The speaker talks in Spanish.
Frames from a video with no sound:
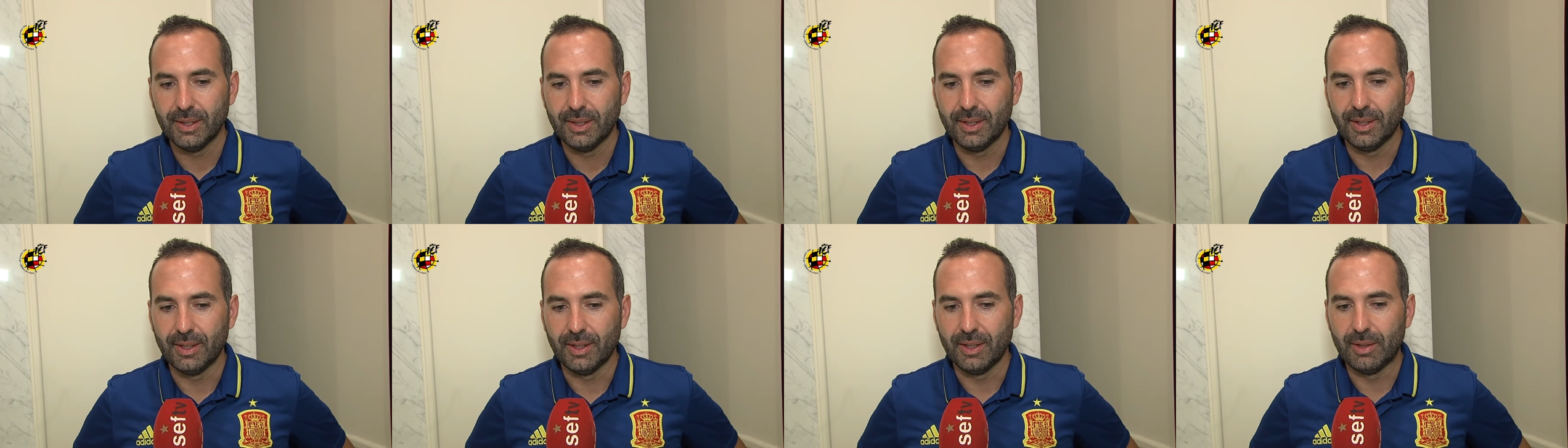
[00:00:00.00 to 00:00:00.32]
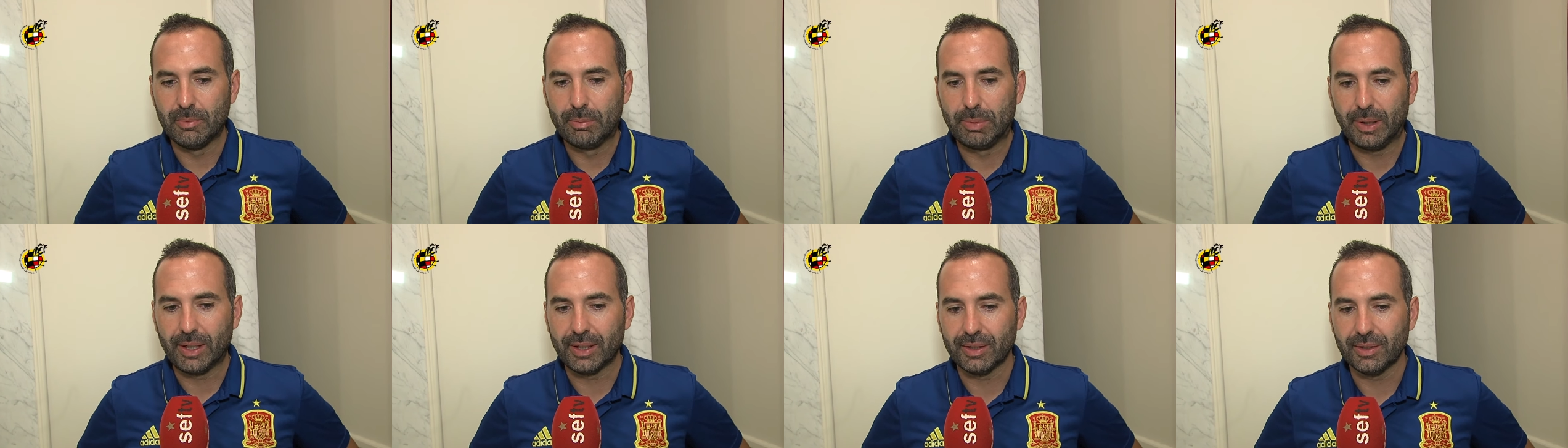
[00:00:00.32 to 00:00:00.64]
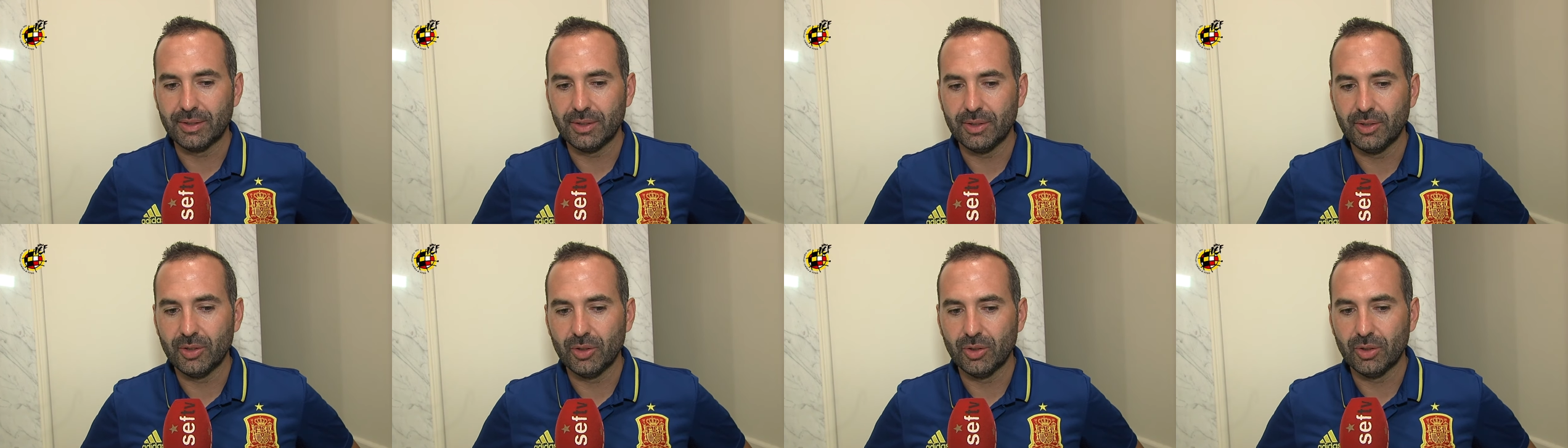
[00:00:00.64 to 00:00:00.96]
El
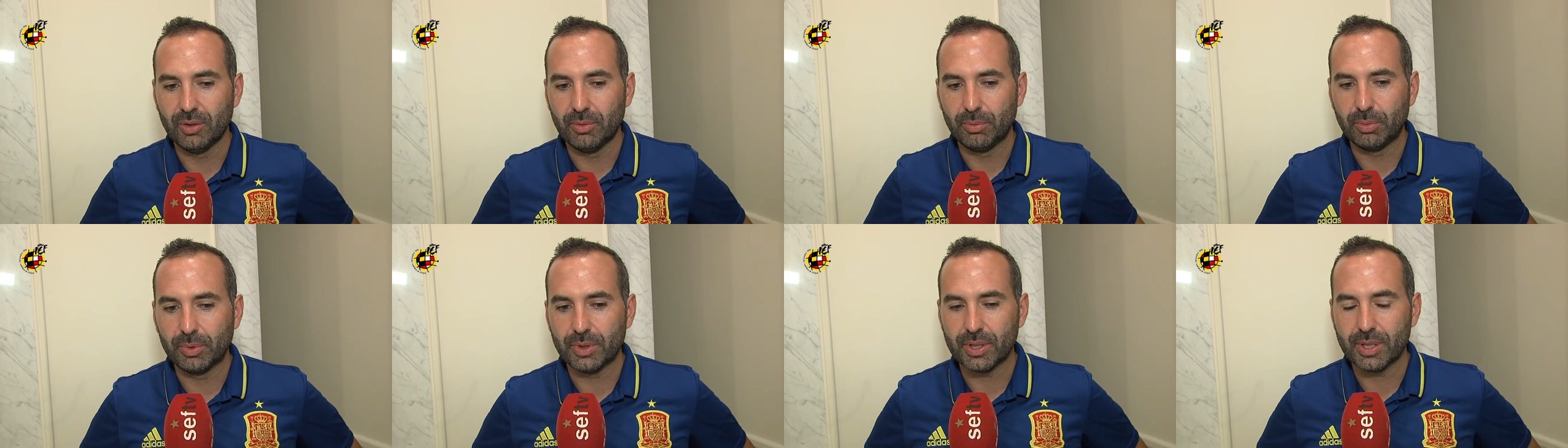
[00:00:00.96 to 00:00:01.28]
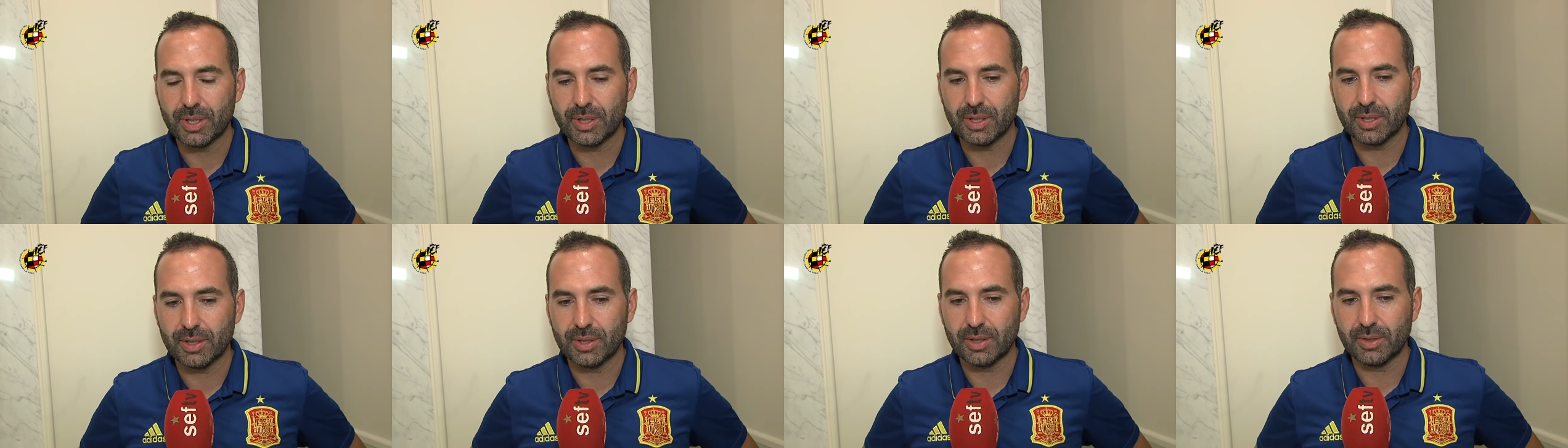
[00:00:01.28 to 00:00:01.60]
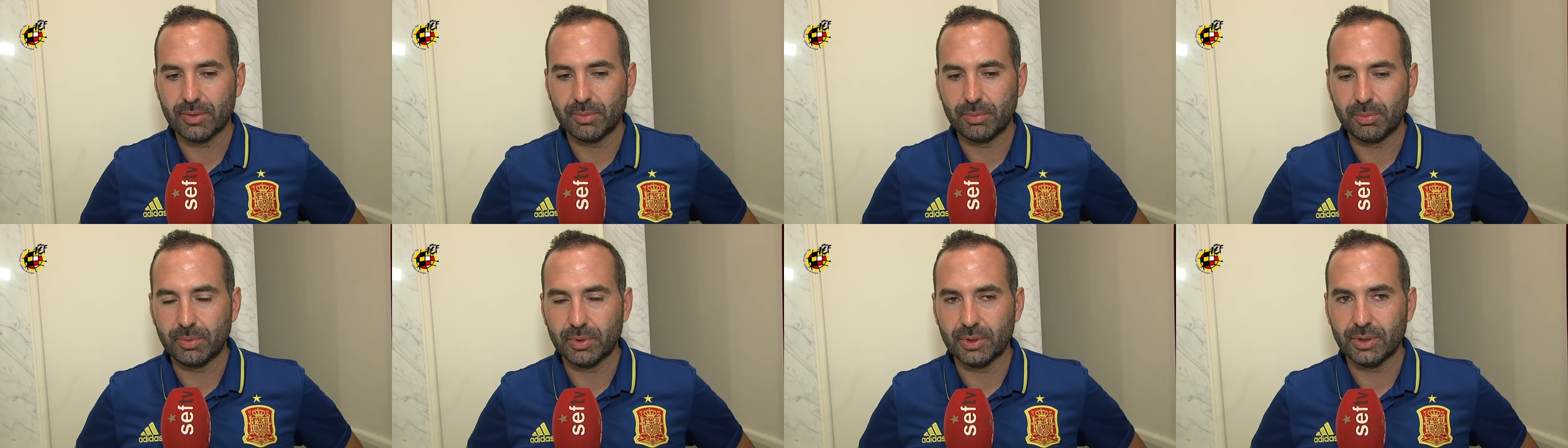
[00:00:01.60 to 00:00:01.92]
partido
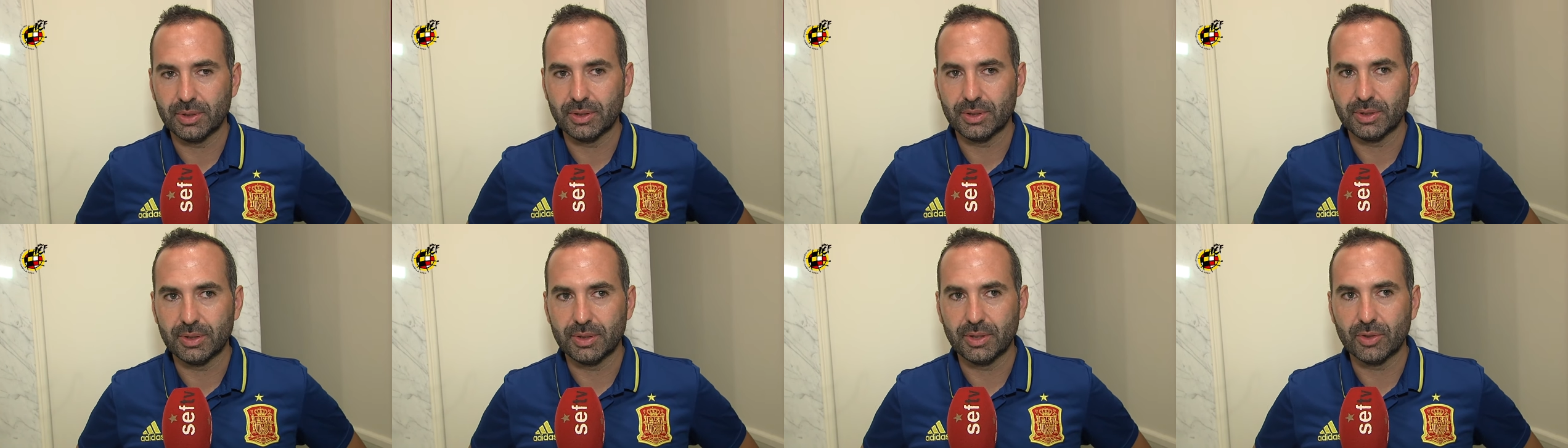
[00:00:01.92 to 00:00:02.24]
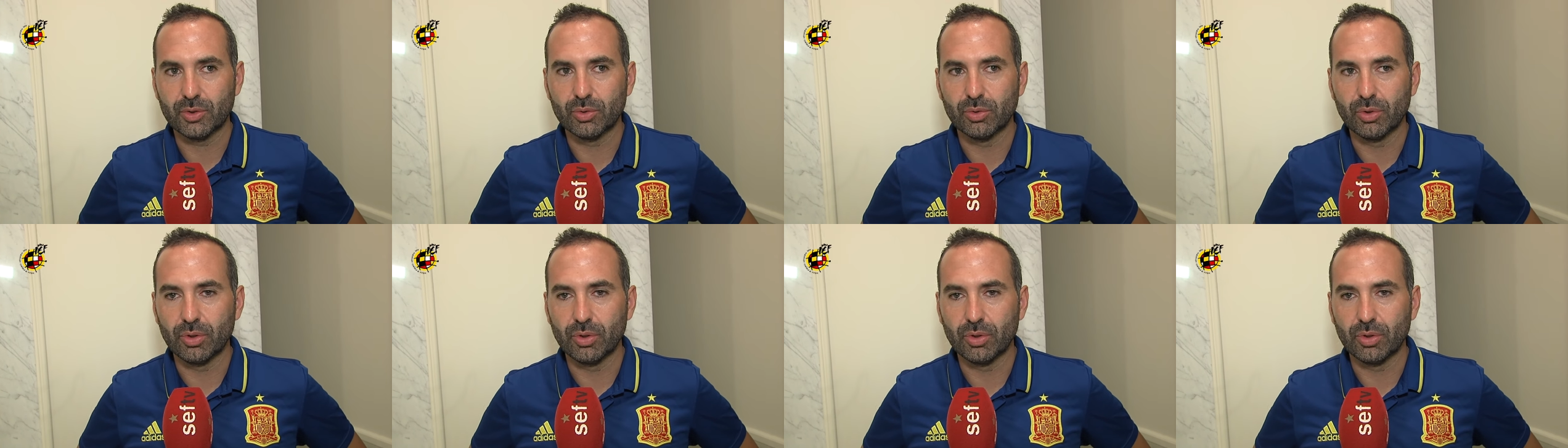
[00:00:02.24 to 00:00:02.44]
pues, pues es